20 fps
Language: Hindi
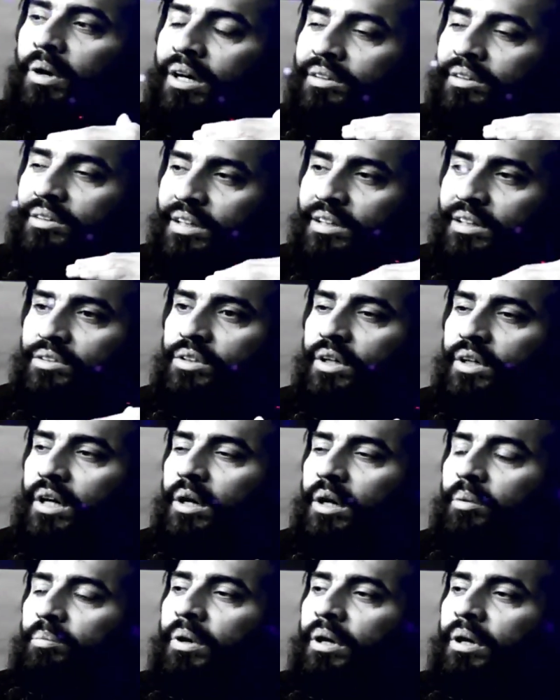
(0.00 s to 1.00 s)
पास इस
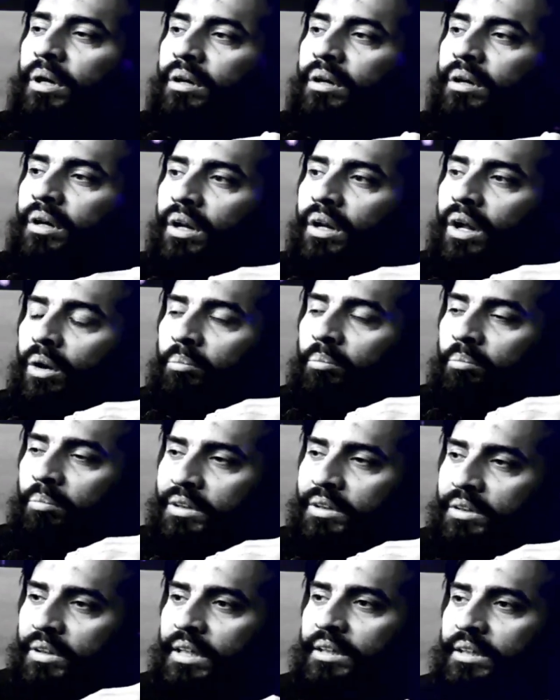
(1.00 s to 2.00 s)
जगह पर
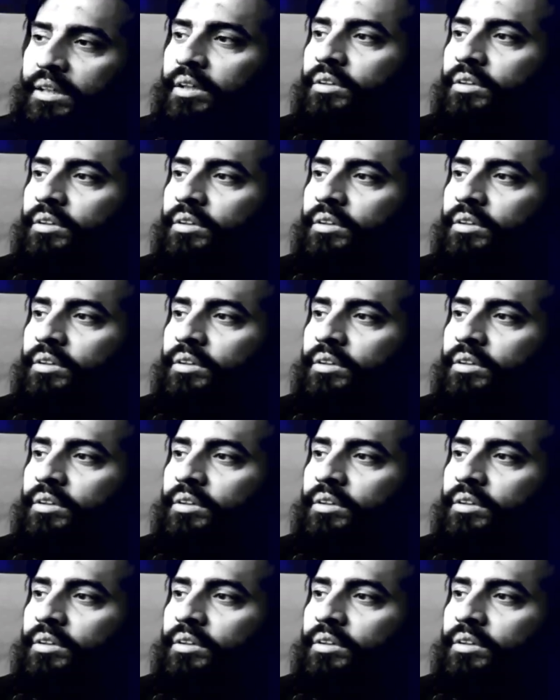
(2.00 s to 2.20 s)
मजीद